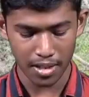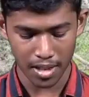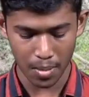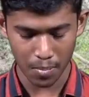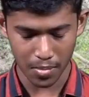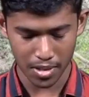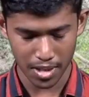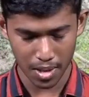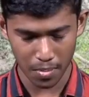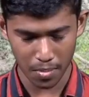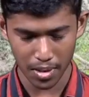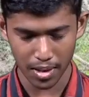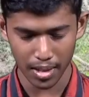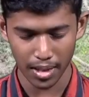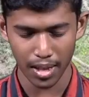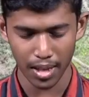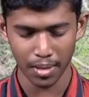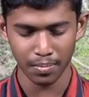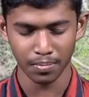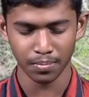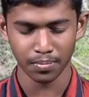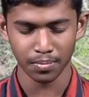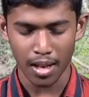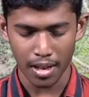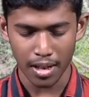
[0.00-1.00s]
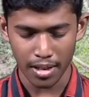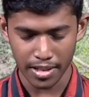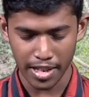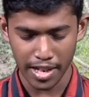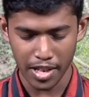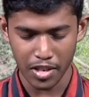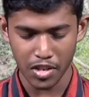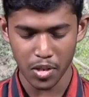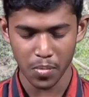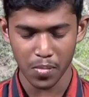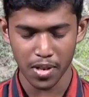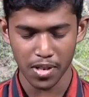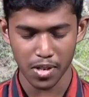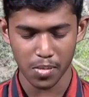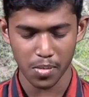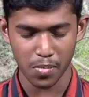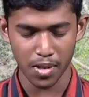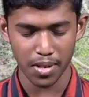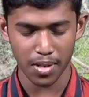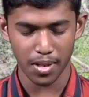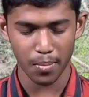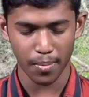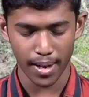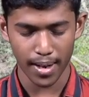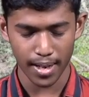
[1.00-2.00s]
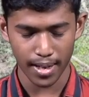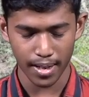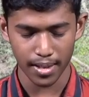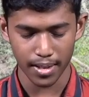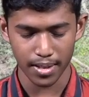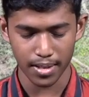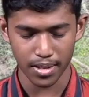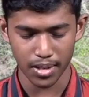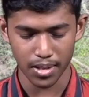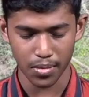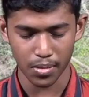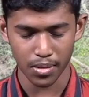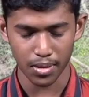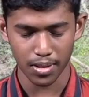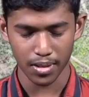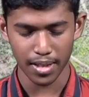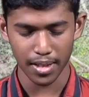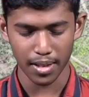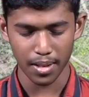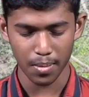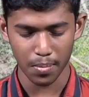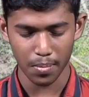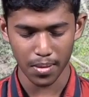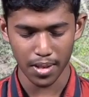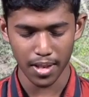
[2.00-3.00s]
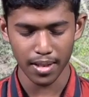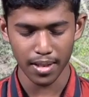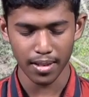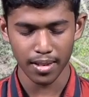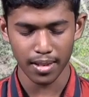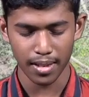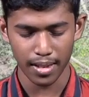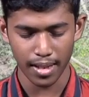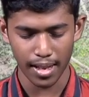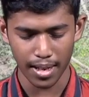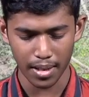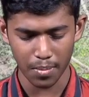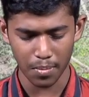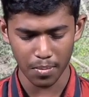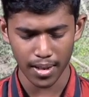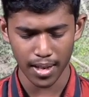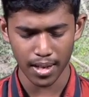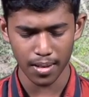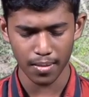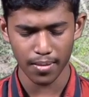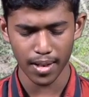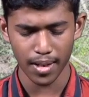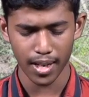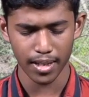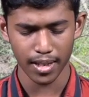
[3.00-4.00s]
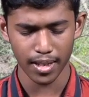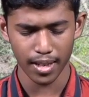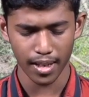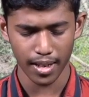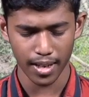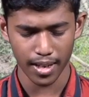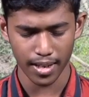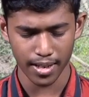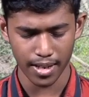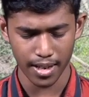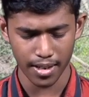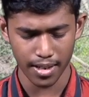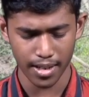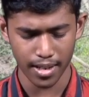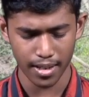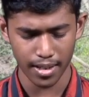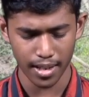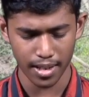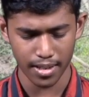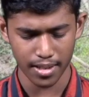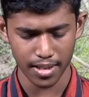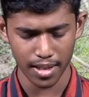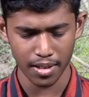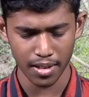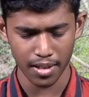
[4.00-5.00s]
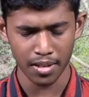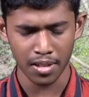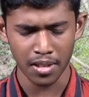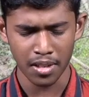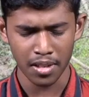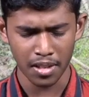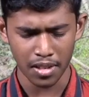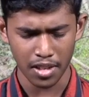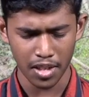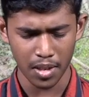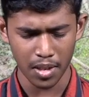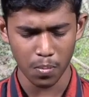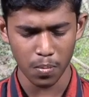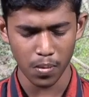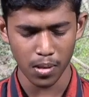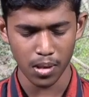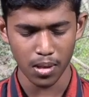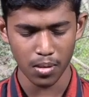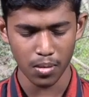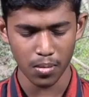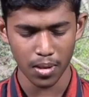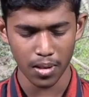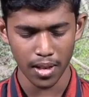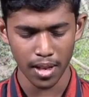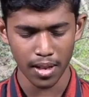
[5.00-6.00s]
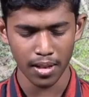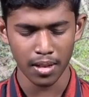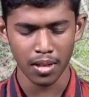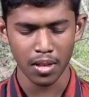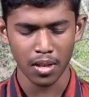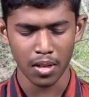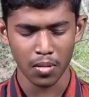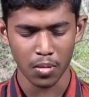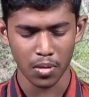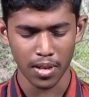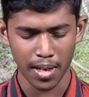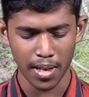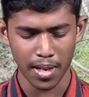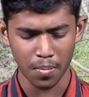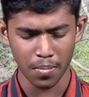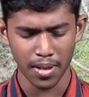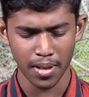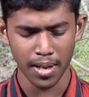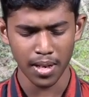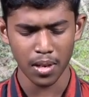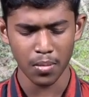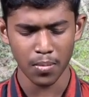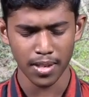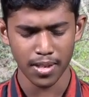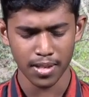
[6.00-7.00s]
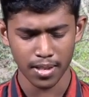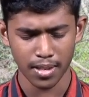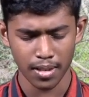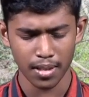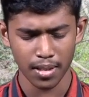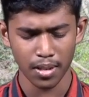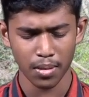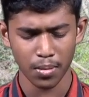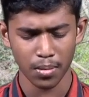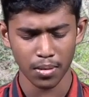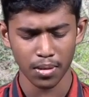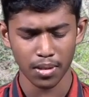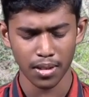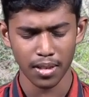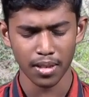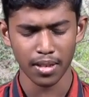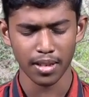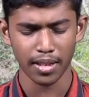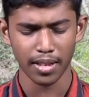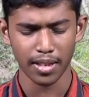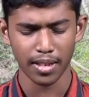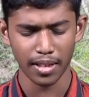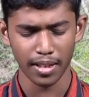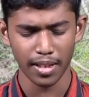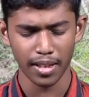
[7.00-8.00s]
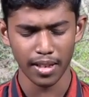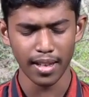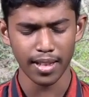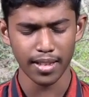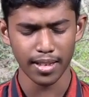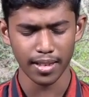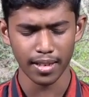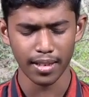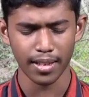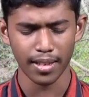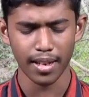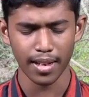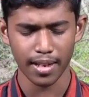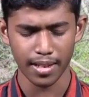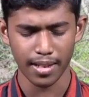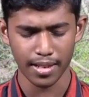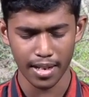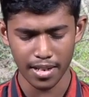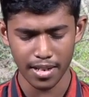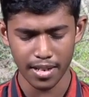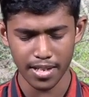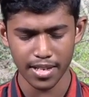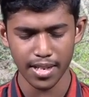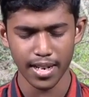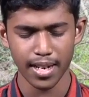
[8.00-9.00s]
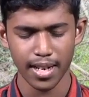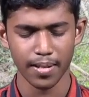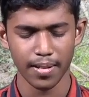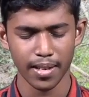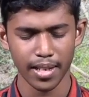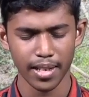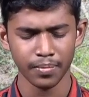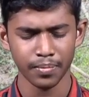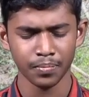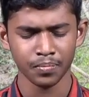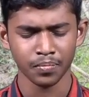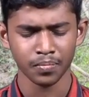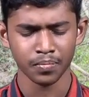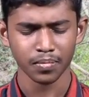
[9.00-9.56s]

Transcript: நம் ஜெபிக்கலாம் நேற்றும் என்றும் என்று மாறாத ஜீவனை தகப்பட்டே அருமையான வேலைக்காக நன்றி ராஜா இப்பொழுது கூட ஒரு அருமையான வசனத்தை கொடுத்து நிற்கிறீங்க அதற்காக நன்றியானோடே